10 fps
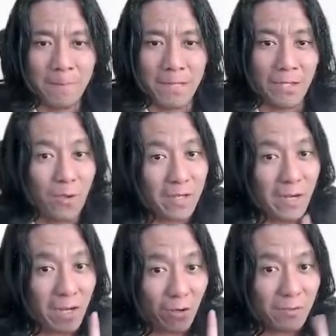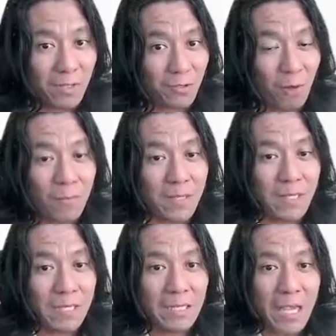Itu hanya kalau satu kopi.
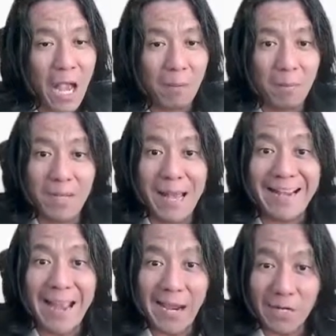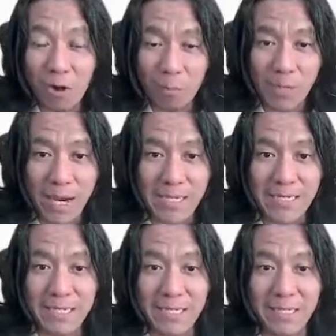Apabila ada N kopi yang ingin
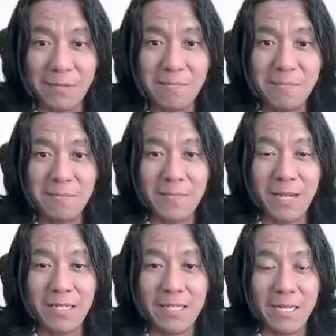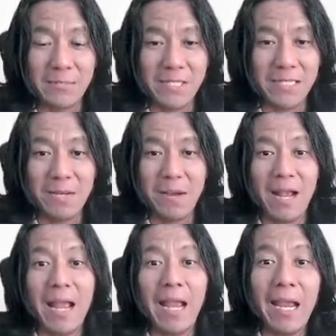dikirim, yang ingin transmisikan,
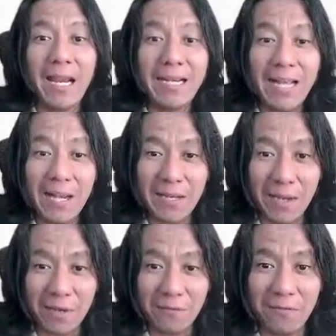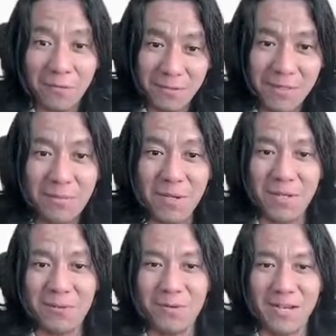maka N kali F
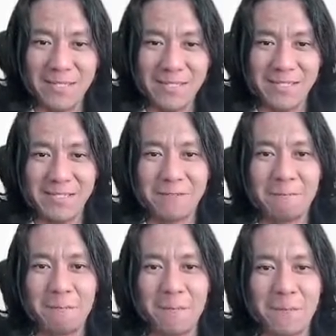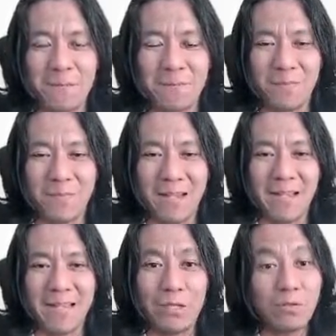dibagi US.
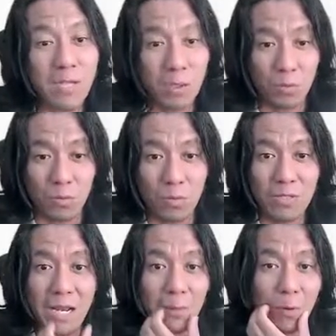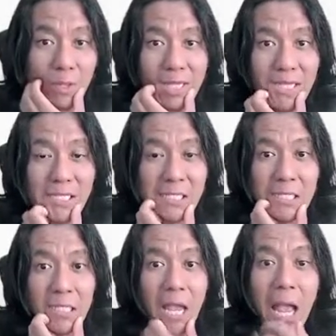Itu satu, dalam konteks
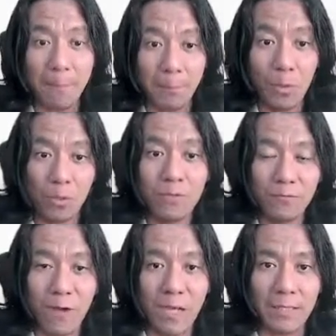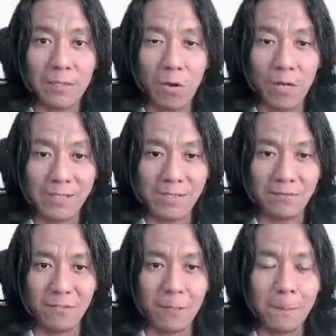upload file oleh
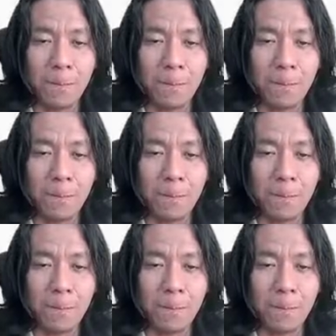server.